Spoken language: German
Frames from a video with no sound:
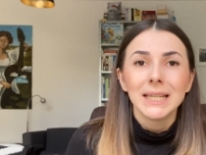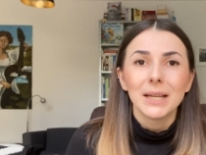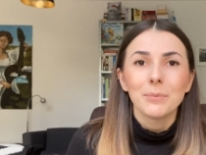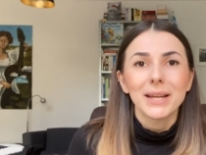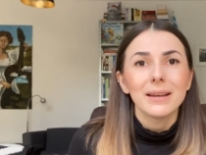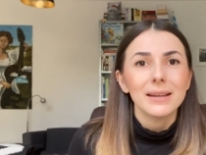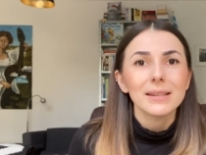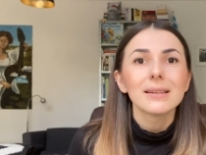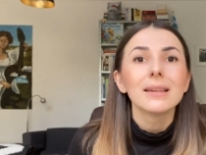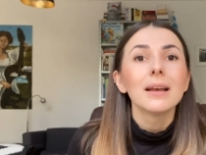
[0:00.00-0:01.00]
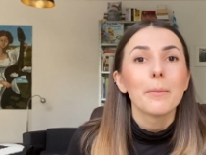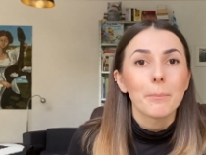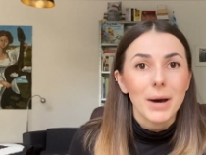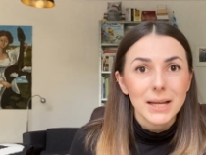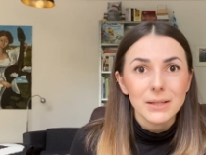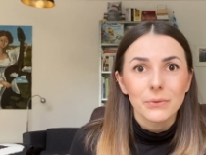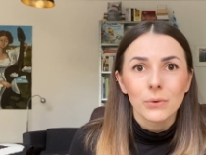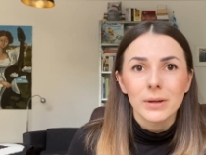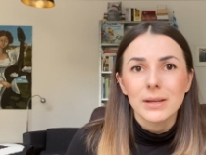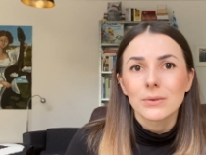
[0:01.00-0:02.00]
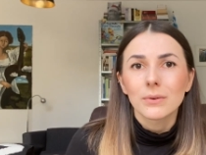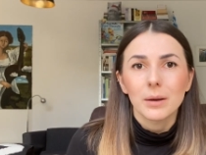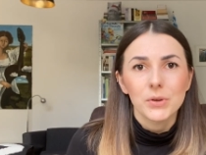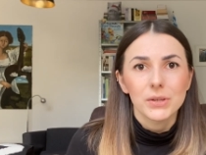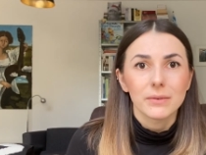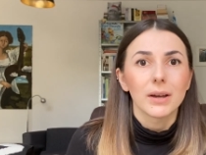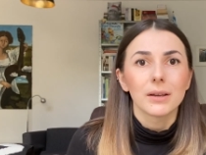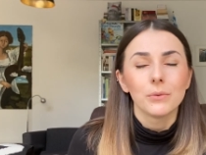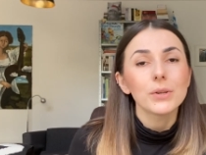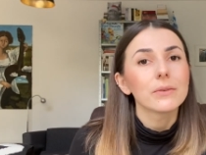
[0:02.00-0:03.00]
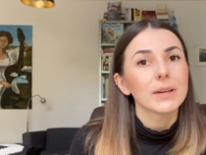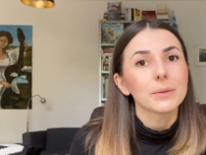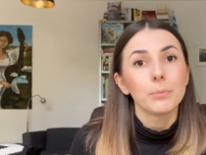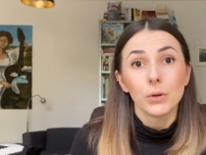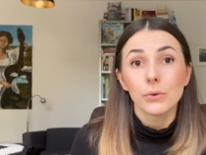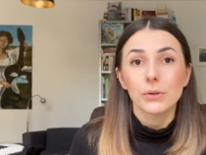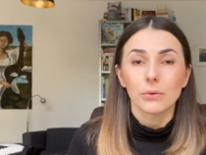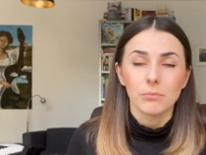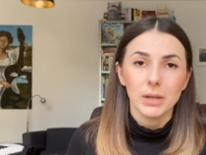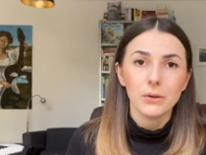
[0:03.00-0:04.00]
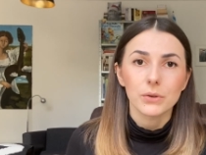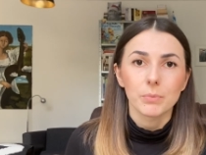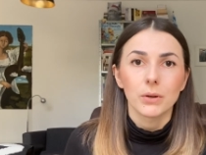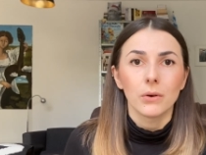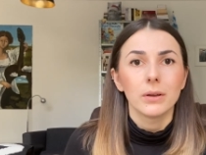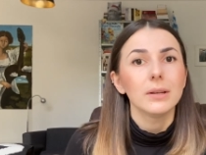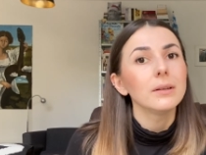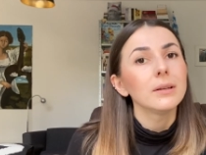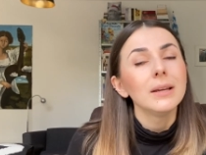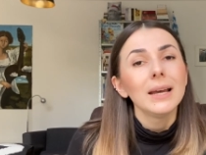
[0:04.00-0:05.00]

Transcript: In meiner ersten Mathe-Vorlesung habe ich zwar gewusst, was Plus und Minus bedeutet,